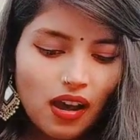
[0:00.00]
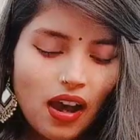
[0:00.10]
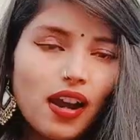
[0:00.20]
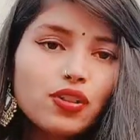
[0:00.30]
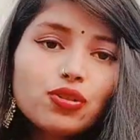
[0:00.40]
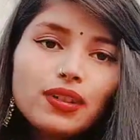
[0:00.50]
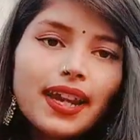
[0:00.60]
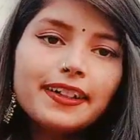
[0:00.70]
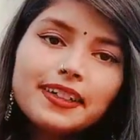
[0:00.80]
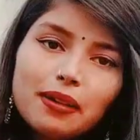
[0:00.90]
আর শুধু
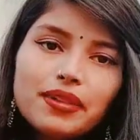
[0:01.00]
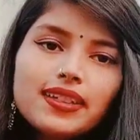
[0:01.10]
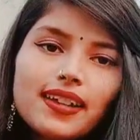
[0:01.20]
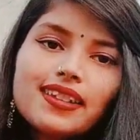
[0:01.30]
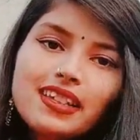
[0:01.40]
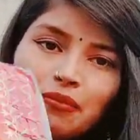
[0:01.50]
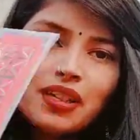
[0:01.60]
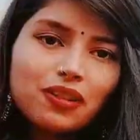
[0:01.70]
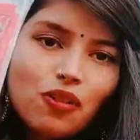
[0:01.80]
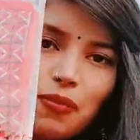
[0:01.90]
এইটা আমি জানি যে আমি
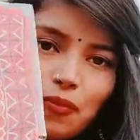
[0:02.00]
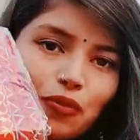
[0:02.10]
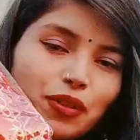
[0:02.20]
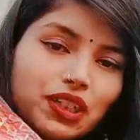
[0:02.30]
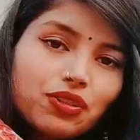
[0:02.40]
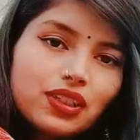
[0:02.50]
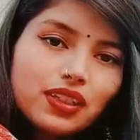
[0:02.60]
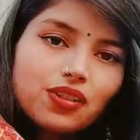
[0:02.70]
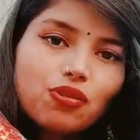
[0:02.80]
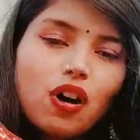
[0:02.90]
এটা কবে পরবো এটা হচ্ছে
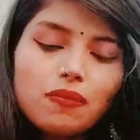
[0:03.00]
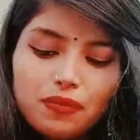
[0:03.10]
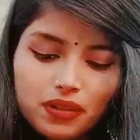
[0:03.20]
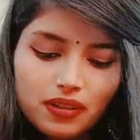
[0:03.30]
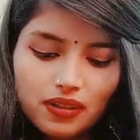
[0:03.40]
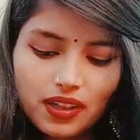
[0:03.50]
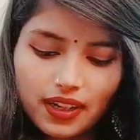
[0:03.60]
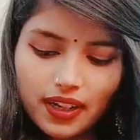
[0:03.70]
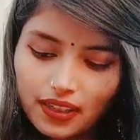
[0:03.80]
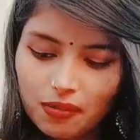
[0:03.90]
একটা টপ
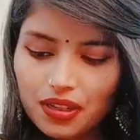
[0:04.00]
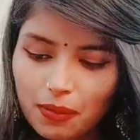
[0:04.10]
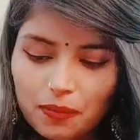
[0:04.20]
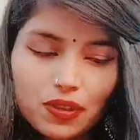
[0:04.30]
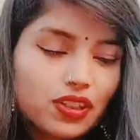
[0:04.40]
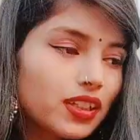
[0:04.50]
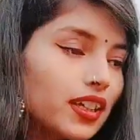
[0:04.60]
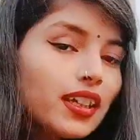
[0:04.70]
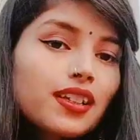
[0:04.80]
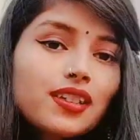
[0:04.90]
এটা আমি আমার পয়সা থেকে
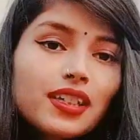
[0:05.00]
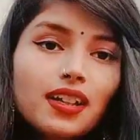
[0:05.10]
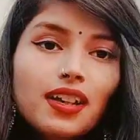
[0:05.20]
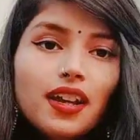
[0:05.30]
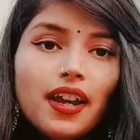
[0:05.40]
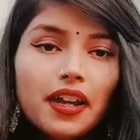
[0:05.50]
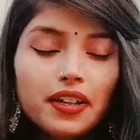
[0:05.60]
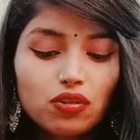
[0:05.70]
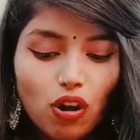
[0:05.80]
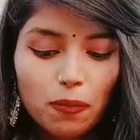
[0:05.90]
কিনেছি
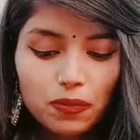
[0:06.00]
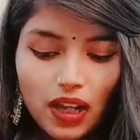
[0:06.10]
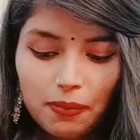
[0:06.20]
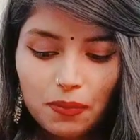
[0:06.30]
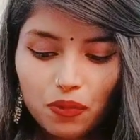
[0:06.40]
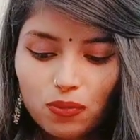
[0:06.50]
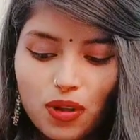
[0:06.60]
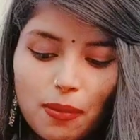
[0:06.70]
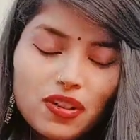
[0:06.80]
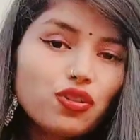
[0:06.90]
টপটা আমি পরবো
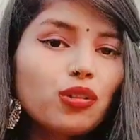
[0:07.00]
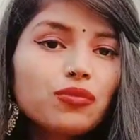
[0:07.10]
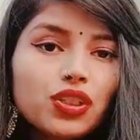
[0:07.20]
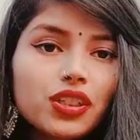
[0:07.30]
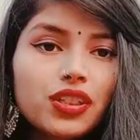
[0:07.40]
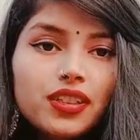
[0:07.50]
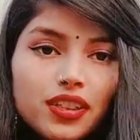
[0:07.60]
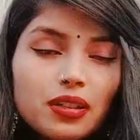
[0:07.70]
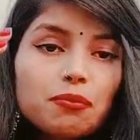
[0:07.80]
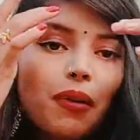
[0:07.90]
আমার জন্মদিন দিন
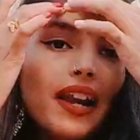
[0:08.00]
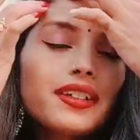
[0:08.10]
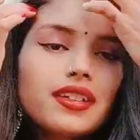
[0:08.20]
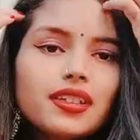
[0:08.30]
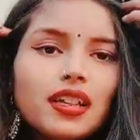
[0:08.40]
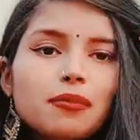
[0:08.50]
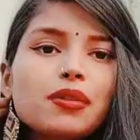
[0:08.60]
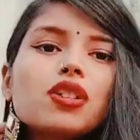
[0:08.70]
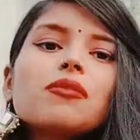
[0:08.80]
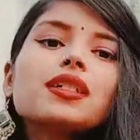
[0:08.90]
যেদিন বাড়িতে
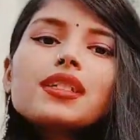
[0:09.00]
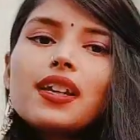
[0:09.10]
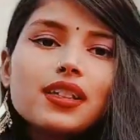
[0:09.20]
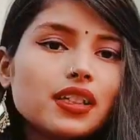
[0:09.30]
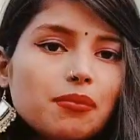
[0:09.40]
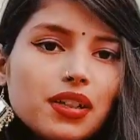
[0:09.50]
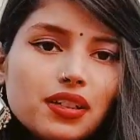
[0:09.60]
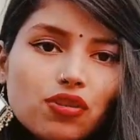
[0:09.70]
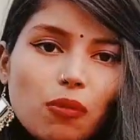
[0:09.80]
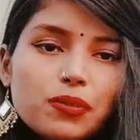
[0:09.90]
সেলিব্রেট হবে সেই দিন আমি
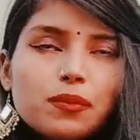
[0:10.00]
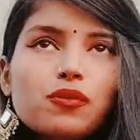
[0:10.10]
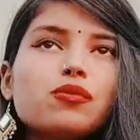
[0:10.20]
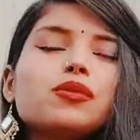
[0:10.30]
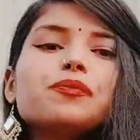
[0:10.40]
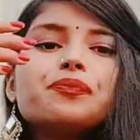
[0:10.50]
টপটা পরবো